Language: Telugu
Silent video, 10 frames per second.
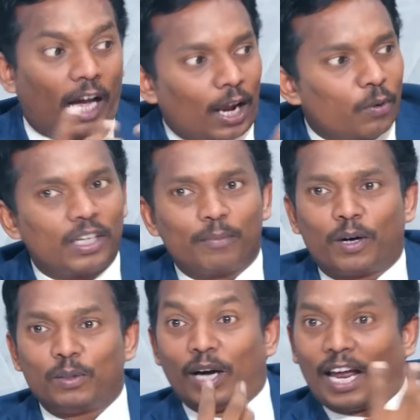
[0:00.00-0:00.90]
అలా ఉంటే
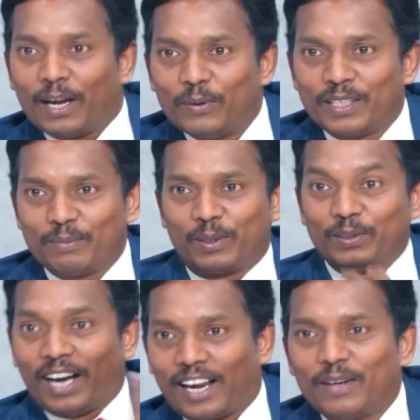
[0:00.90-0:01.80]
బాగుండు అలా ఉంటే
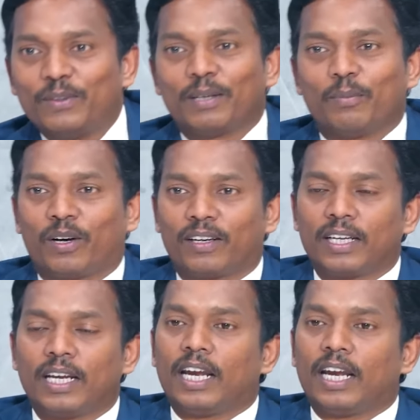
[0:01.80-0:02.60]
బాగుండు అలా ఉంటే బాగుండు